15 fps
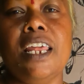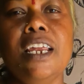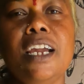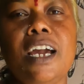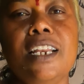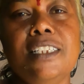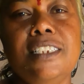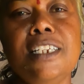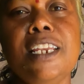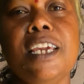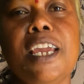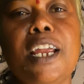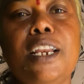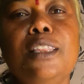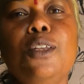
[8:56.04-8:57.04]
நேரம் கழித்து
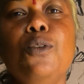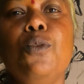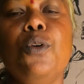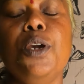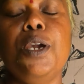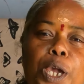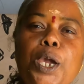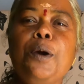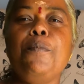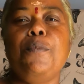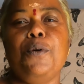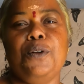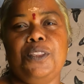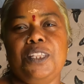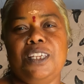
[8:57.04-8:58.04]
நீங்கள் எடுத்து
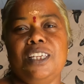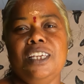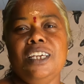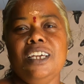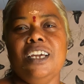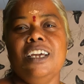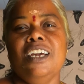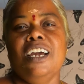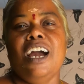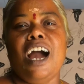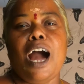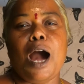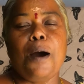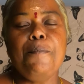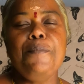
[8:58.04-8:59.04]
போது
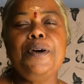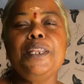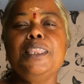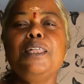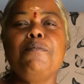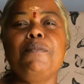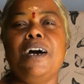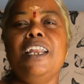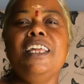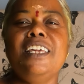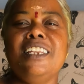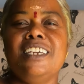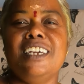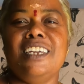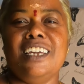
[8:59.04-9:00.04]
அமிர்தம் மாதிரி
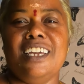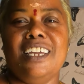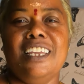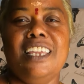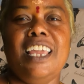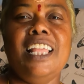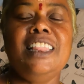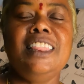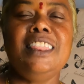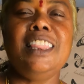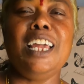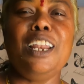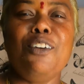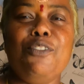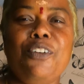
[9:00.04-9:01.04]
இருக்குங்க
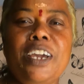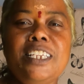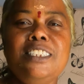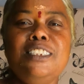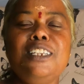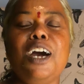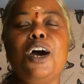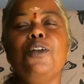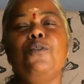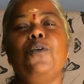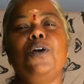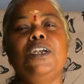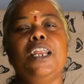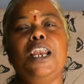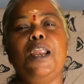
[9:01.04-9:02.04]
எத்தனை ஃபைவ் ஸ்டார்
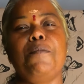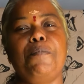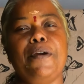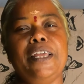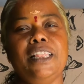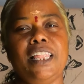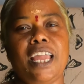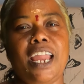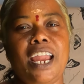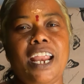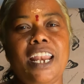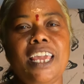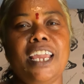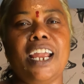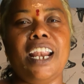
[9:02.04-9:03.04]
ஹோட்டலில் போய் தேடி